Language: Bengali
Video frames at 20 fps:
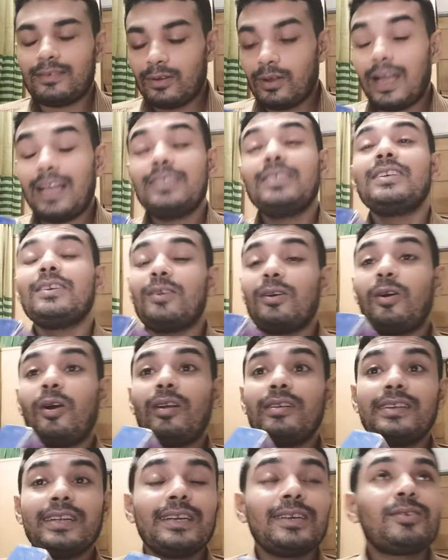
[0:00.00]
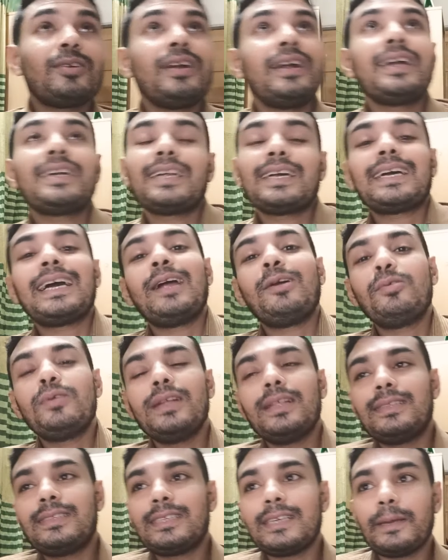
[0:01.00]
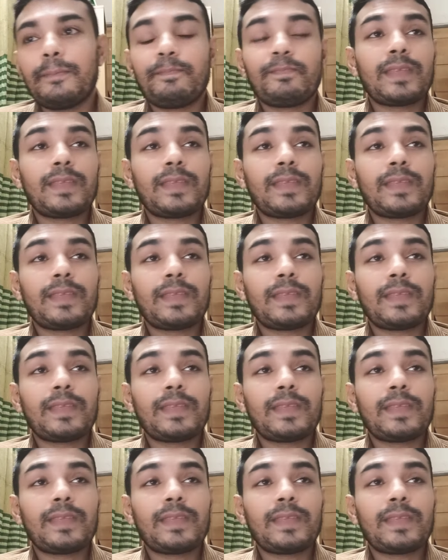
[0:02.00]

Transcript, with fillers: আচ্ছা অর্ডার করার একটা কারণ আছে